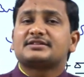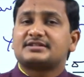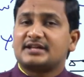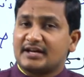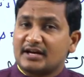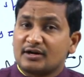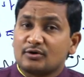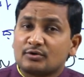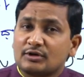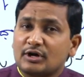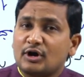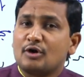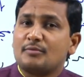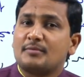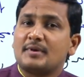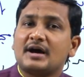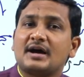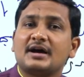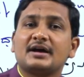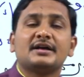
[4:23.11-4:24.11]
చర్యలు
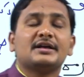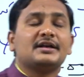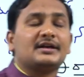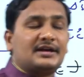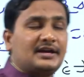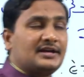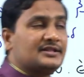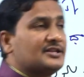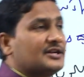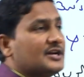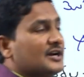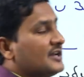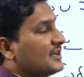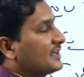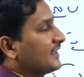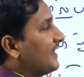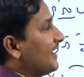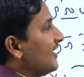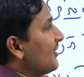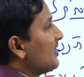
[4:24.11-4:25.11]
ఉండవమ్మా ఎందుకంటే
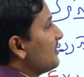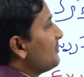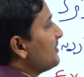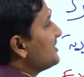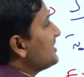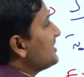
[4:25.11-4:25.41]
కేవలం